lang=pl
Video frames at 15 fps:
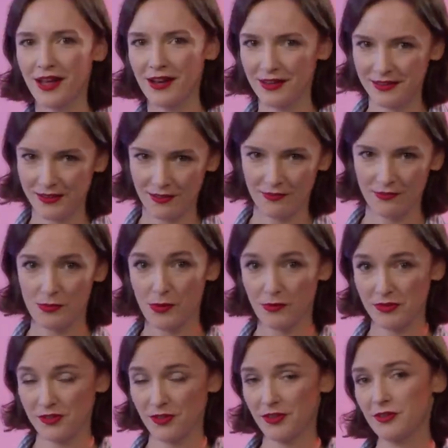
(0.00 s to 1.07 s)
ale ta
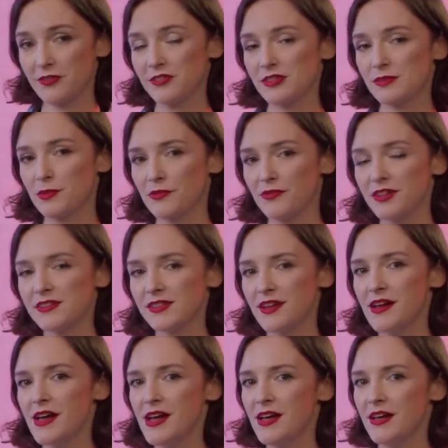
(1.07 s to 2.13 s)
wypowiedź do tego się sprowadza,